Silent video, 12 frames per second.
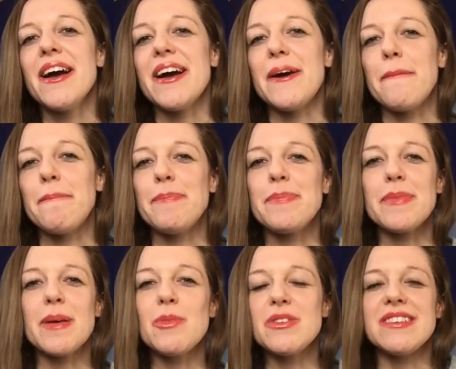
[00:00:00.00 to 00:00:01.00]
ähm,
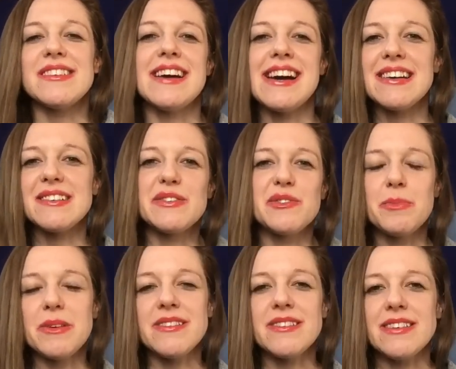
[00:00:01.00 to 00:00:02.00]
muss sich da erst so ein
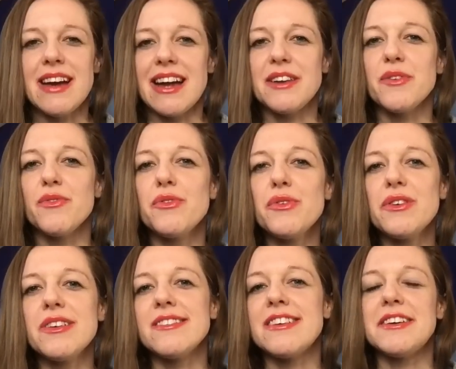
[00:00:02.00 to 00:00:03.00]
bisschen daran
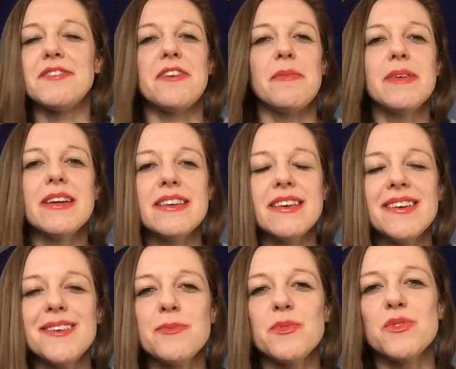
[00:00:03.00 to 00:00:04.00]
gewöhnen, seine Familie
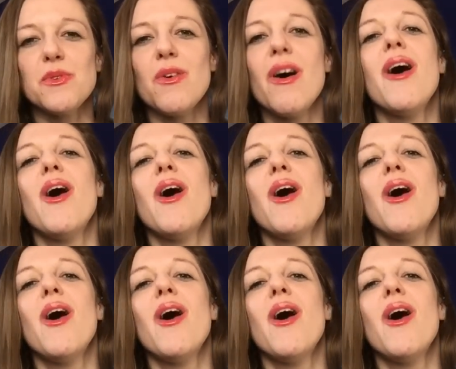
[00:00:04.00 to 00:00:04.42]
ebenso